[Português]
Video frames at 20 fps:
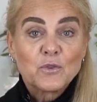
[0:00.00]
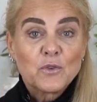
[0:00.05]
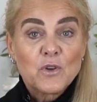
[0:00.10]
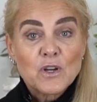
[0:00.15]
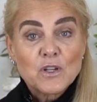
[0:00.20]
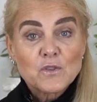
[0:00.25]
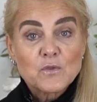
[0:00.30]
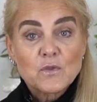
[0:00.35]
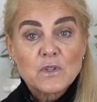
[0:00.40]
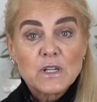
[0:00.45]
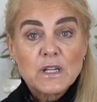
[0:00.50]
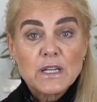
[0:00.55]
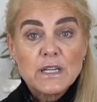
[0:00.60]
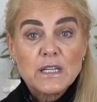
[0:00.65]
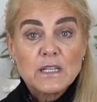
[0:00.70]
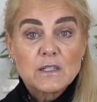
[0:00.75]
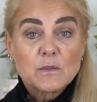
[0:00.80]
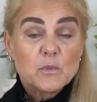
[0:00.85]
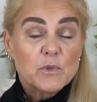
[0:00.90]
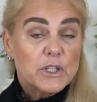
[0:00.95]
no nosso
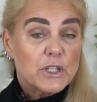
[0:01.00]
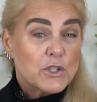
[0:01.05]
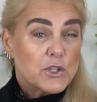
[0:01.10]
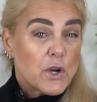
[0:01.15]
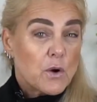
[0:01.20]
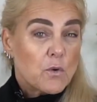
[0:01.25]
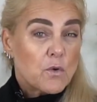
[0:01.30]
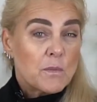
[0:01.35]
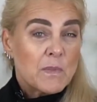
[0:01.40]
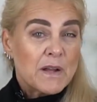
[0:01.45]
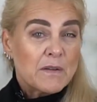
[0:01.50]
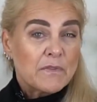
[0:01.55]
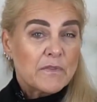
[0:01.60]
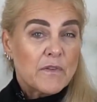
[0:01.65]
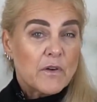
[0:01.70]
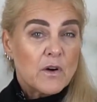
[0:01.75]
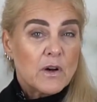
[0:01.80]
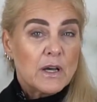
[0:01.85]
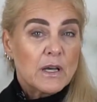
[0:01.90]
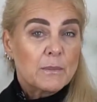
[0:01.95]
organismo. E de alguma
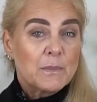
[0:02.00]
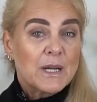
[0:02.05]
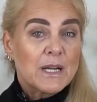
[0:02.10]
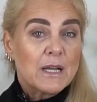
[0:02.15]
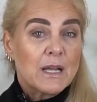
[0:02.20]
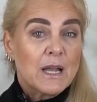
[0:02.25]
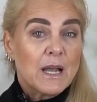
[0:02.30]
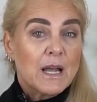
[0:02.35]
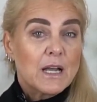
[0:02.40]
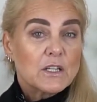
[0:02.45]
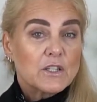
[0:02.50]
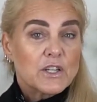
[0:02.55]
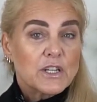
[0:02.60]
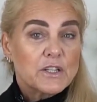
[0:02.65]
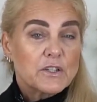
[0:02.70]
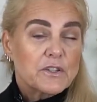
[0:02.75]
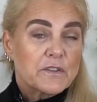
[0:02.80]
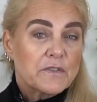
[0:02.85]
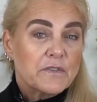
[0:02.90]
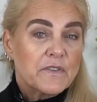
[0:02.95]
forma a
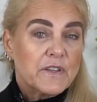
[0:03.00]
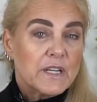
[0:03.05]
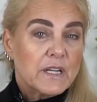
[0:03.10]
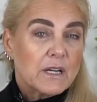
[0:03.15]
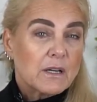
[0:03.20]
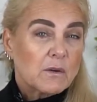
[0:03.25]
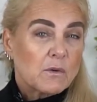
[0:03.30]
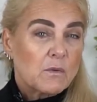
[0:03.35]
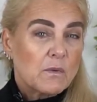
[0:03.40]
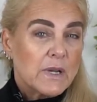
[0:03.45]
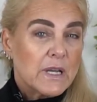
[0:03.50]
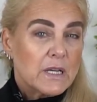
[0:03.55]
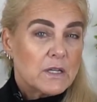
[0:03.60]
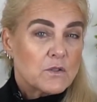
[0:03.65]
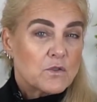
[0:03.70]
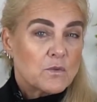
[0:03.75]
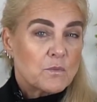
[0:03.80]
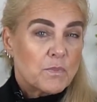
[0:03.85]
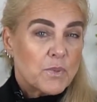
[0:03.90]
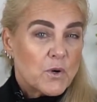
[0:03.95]
gente fica com
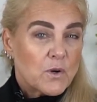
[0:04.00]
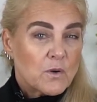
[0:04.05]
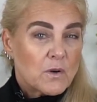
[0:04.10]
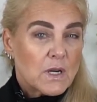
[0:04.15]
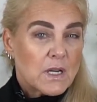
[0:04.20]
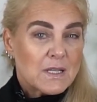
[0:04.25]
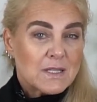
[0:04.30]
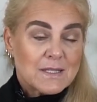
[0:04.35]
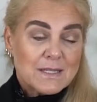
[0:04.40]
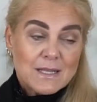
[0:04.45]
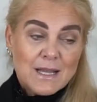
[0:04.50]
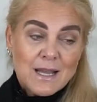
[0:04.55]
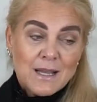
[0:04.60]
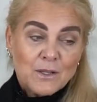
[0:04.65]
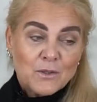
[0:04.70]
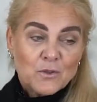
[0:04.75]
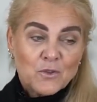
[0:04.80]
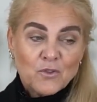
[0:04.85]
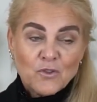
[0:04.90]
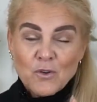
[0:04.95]
eles um pouco
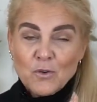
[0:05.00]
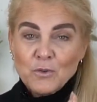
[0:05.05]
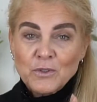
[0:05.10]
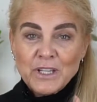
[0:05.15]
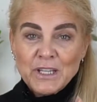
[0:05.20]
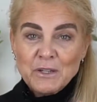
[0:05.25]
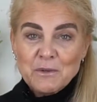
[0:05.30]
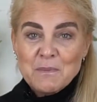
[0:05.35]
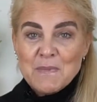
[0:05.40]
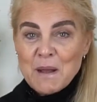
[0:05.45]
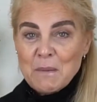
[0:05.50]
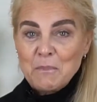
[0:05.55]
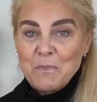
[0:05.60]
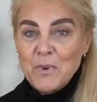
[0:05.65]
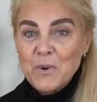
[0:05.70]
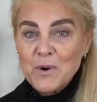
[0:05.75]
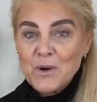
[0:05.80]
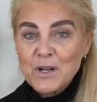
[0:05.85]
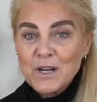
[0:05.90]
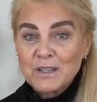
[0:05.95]
cansados ou tem uma
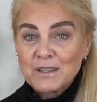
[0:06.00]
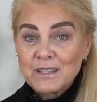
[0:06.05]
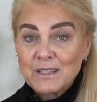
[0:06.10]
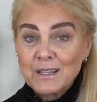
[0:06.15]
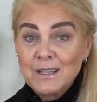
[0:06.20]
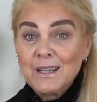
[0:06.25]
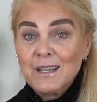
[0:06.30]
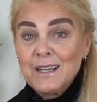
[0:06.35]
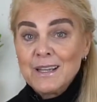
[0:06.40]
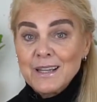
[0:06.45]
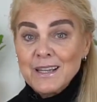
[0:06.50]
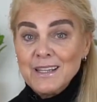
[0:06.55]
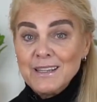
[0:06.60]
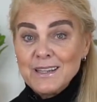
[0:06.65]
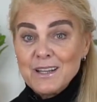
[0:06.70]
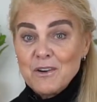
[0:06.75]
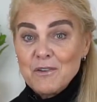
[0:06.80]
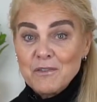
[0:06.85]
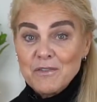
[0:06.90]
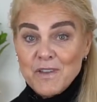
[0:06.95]
porta que
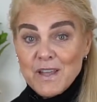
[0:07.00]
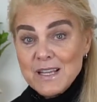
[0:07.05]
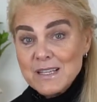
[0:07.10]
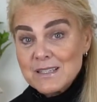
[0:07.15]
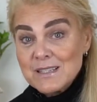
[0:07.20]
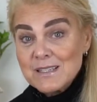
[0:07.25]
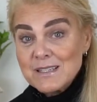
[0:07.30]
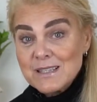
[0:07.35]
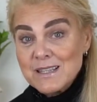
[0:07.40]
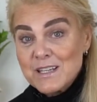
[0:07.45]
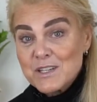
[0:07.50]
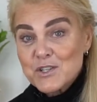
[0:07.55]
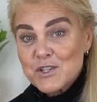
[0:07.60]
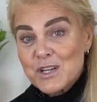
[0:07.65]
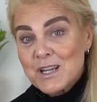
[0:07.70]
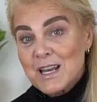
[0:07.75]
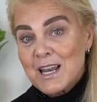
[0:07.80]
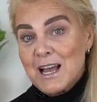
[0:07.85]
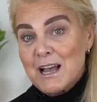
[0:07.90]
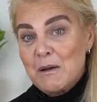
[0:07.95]
talvez
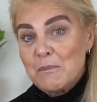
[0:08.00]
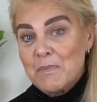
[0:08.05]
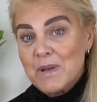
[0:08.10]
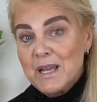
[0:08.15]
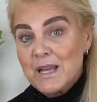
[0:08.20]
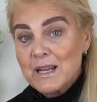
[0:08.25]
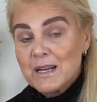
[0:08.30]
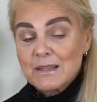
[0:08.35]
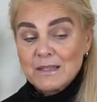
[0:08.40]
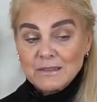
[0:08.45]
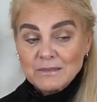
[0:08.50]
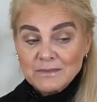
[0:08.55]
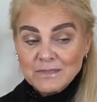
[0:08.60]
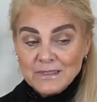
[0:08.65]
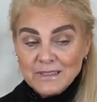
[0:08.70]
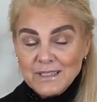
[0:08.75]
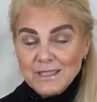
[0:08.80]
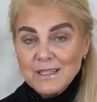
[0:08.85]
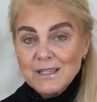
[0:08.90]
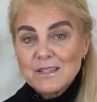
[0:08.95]
esteja lá aberta
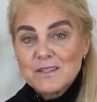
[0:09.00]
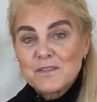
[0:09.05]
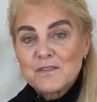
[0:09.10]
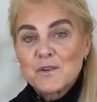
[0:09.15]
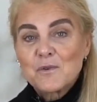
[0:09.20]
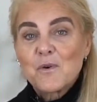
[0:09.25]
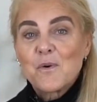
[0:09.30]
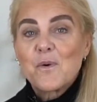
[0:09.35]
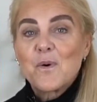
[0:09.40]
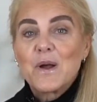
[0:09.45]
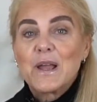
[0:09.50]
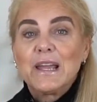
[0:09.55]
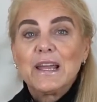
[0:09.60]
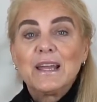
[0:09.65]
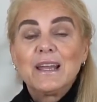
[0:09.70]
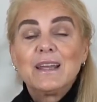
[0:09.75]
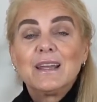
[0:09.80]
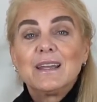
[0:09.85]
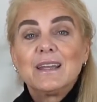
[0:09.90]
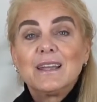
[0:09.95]
e eles vão
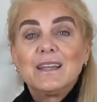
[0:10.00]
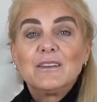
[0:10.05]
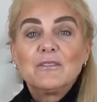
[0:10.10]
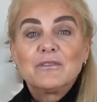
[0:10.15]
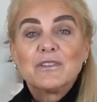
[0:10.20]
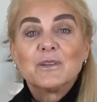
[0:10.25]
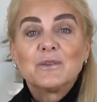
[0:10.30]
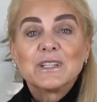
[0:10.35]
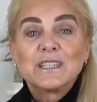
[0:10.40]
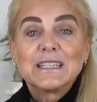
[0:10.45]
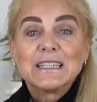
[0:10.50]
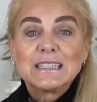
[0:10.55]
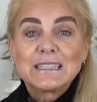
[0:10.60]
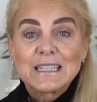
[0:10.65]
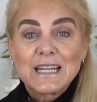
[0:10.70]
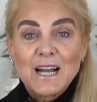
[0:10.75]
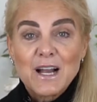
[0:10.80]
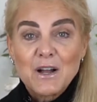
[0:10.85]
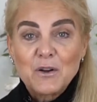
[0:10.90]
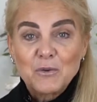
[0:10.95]
correr e vão
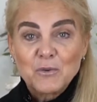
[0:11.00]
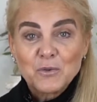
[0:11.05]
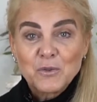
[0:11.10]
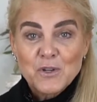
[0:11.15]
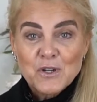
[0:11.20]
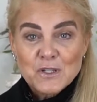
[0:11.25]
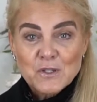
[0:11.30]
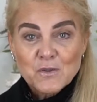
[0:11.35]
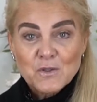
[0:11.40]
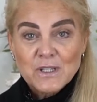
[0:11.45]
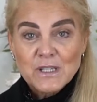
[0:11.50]
adentrar o nosso